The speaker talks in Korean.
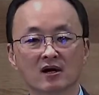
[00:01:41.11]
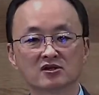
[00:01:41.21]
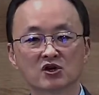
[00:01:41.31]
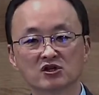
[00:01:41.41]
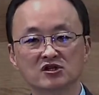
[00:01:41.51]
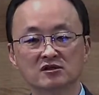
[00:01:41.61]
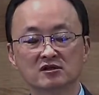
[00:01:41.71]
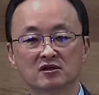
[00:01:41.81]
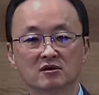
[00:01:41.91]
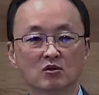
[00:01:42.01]

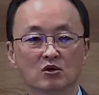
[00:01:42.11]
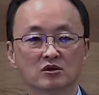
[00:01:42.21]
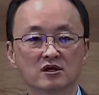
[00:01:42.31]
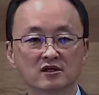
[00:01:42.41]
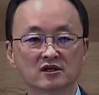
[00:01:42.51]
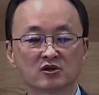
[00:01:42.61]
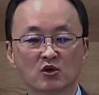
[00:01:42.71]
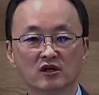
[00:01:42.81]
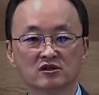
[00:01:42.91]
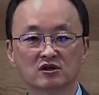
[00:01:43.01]
서신 그 뭐
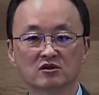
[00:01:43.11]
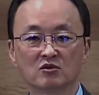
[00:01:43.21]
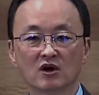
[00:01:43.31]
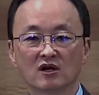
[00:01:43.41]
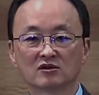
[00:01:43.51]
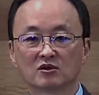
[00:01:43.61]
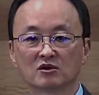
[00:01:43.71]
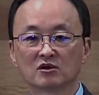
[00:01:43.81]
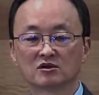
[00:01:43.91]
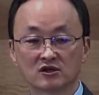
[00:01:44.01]
사도행전과
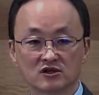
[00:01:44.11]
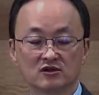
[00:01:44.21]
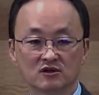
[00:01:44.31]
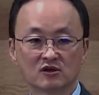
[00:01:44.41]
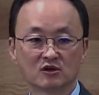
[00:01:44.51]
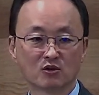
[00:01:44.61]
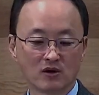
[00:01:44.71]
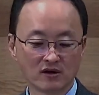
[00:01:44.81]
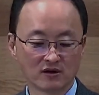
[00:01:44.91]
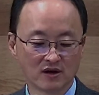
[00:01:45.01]
또 서신들을
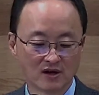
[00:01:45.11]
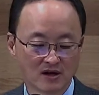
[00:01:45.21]
통하여